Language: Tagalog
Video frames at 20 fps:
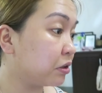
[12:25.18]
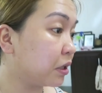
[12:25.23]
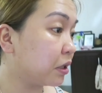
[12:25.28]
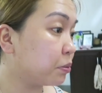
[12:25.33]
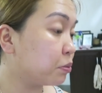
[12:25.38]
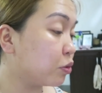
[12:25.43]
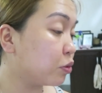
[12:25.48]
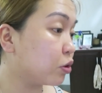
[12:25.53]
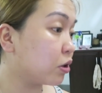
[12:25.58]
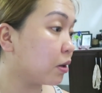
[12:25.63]
Yung
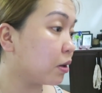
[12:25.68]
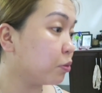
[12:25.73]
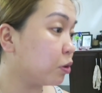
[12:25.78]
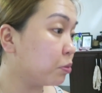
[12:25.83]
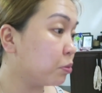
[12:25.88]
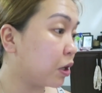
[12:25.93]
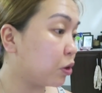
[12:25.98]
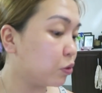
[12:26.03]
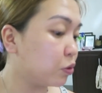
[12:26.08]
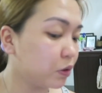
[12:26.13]
tempura
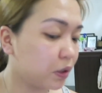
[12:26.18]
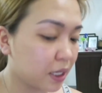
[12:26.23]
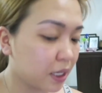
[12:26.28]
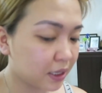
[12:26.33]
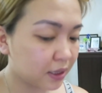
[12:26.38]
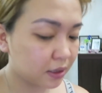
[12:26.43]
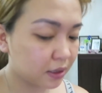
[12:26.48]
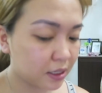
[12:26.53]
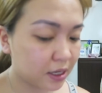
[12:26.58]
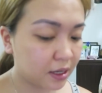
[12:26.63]
mo
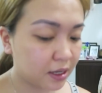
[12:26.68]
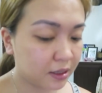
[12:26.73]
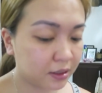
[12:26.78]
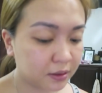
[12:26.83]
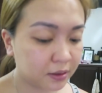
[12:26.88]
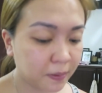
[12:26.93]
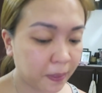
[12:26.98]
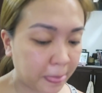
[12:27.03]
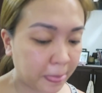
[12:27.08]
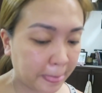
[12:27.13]
makunat na
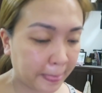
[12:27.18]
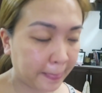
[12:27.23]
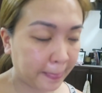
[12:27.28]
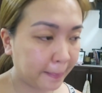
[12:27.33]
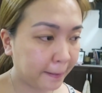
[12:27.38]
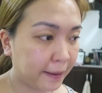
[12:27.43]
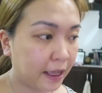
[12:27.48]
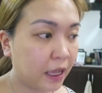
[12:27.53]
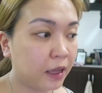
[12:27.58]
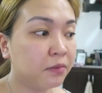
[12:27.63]

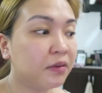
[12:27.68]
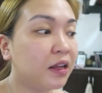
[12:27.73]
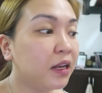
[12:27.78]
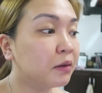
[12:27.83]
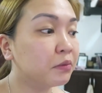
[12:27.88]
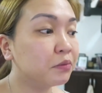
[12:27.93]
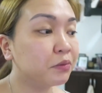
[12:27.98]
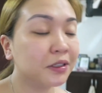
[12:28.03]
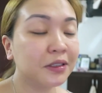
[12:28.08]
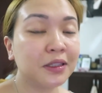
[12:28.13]
ay
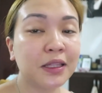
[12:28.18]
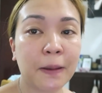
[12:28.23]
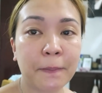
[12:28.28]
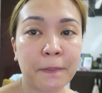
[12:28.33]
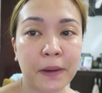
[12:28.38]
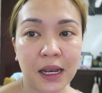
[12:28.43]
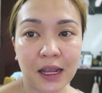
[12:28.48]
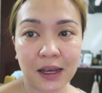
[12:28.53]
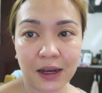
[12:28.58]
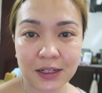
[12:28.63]
malambot na
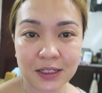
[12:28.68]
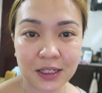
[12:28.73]
pala.